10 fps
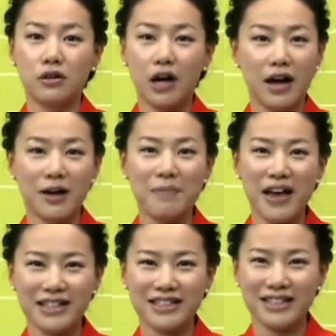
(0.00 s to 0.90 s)
아,
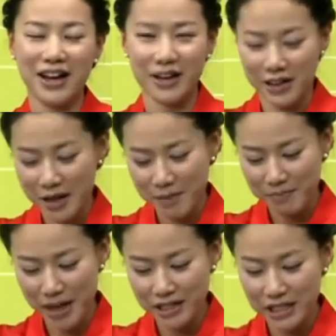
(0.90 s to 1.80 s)
100, 아,
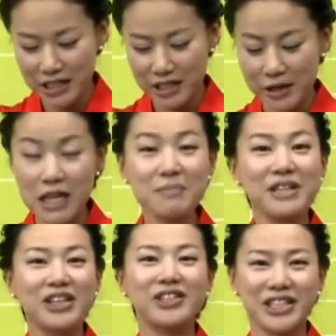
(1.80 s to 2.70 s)
170,
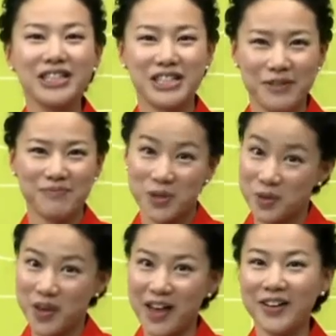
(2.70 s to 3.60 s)
1m 70,
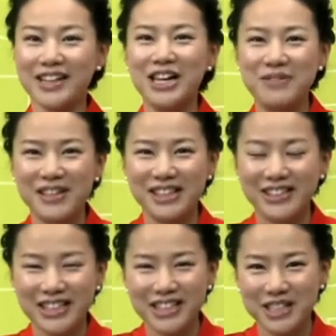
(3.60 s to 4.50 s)
죄송해요.
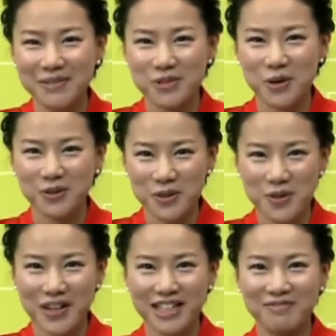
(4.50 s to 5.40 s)
1m 70
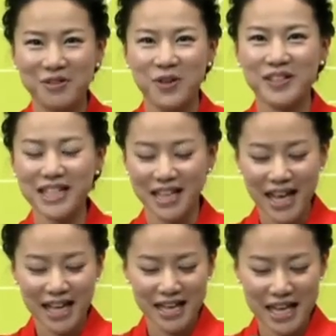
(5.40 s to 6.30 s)
정도라는 표현은
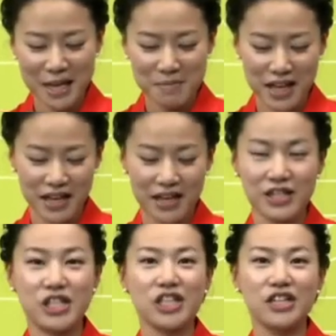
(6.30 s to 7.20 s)
1미
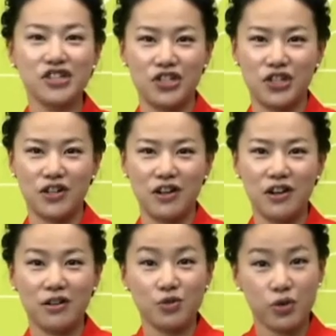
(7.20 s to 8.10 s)

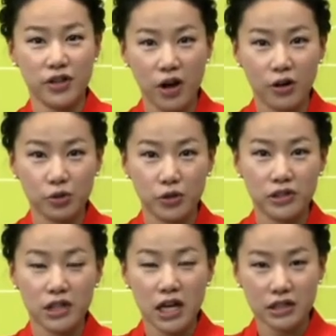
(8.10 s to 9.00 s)
70左右
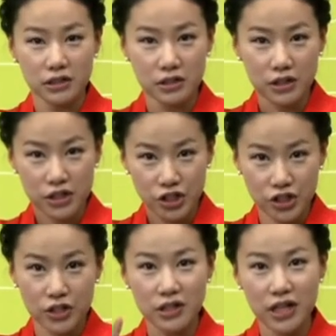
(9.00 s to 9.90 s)
또는 그
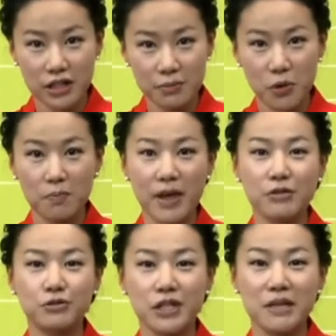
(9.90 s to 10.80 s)
10라는 표현
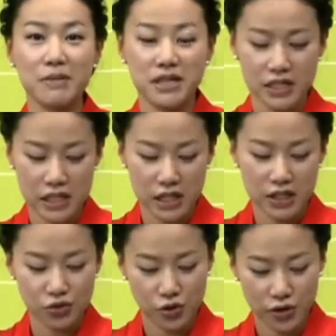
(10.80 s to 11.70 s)
빼고 1미
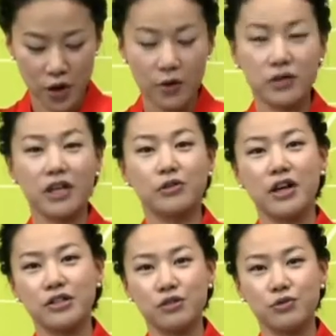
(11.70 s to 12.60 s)
7左右 이렇게도
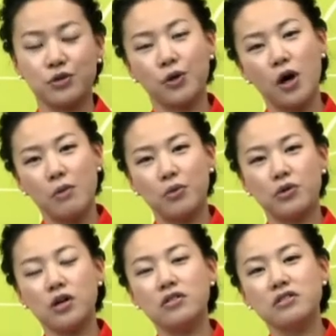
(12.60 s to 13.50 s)
할 수 있고
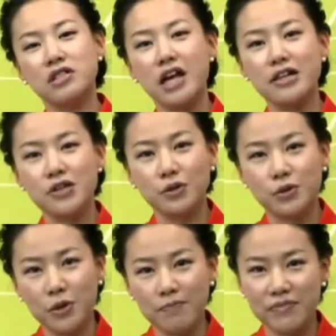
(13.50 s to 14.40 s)
뭐 30살
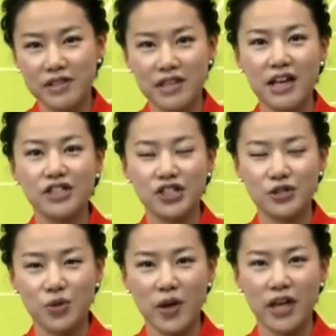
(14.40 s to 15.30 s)
정도
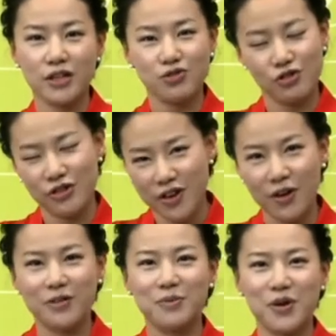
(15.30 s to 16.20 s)
30岁
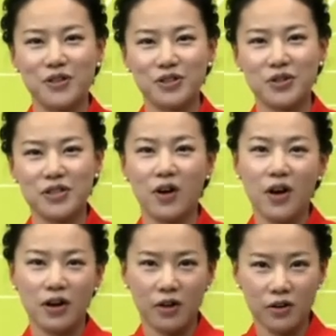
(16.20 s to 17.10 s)
左右뭐 이런 식으로 해서
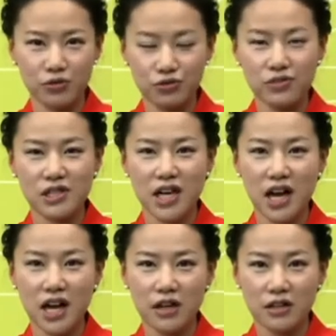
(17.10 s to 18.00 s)
어,
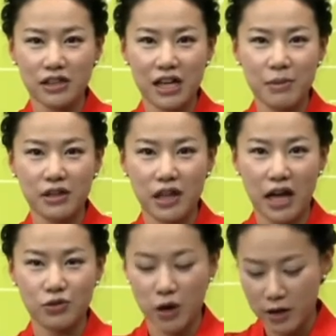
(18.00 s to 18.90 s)
숫자 그다음에
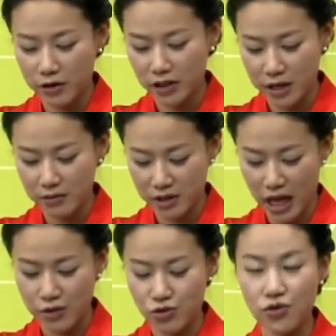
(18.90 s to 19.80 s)
단, 관련된
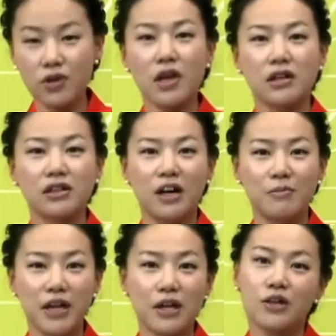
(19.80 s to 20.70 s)
단위
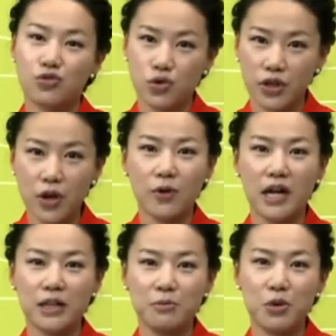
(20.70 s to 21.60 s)
그다음에
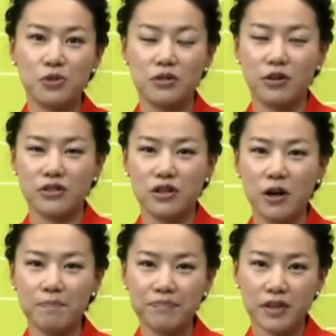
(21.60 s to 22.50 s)
左右라는 표현을
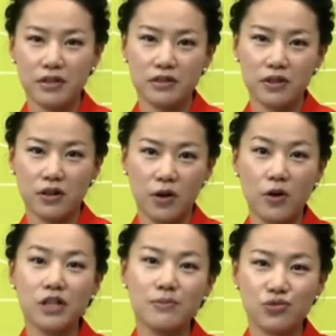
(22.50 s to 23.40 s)
넣어서 그
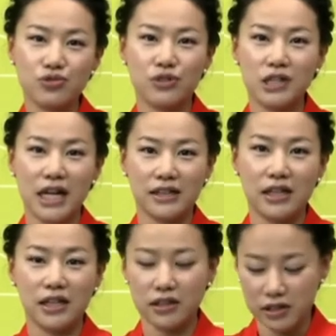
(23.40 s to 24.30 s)
어림수를
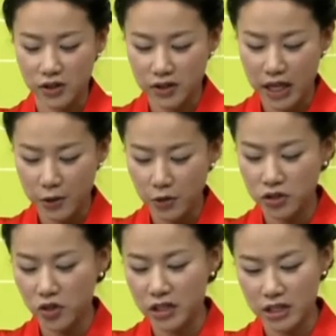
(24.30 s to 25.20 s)
나타내는 그런 내용
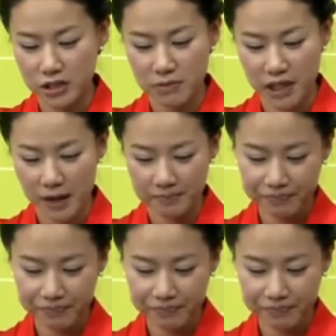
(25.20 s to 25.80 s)
정리했습니다.